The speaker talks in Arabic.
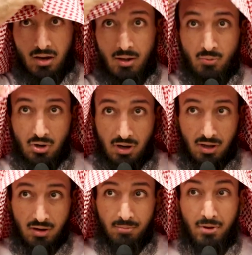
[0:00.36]
الحمد
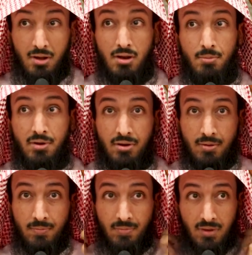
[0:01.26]
لله رب العالمين
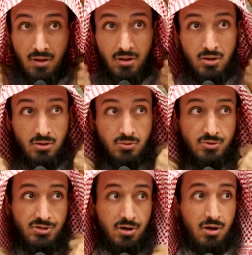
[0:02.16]

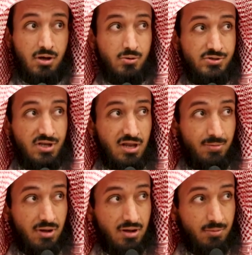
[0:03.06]
وصلى الله
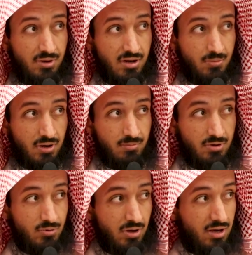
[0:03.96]
وسلم على نبينا
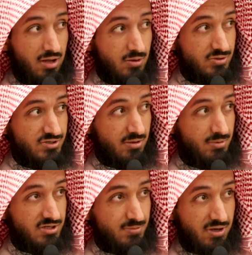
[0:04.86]
محمد وعلى آله
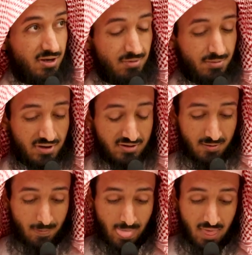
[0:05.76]
وصحبه أجمعين أما بعد
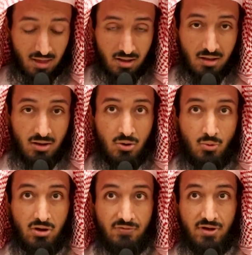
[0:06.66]

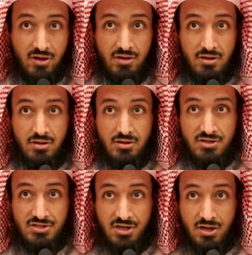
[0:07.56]
وقفة
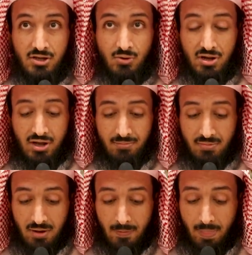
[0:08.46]
يسيرة أيها
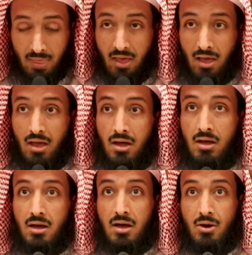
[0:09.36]
الأحبة
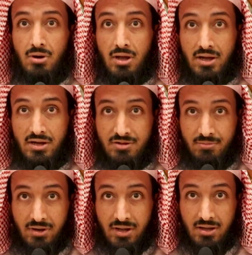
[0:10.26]
حول آية
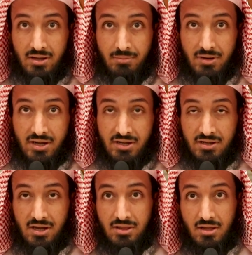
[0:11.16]
من من
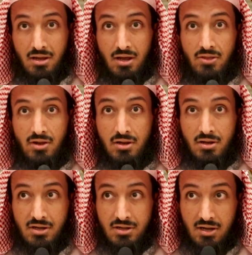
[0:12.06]
آيات هذا هذا
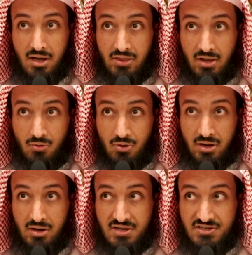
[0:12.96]
هذا
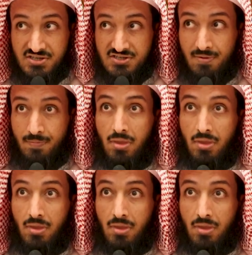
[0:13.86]
القرآن العزيز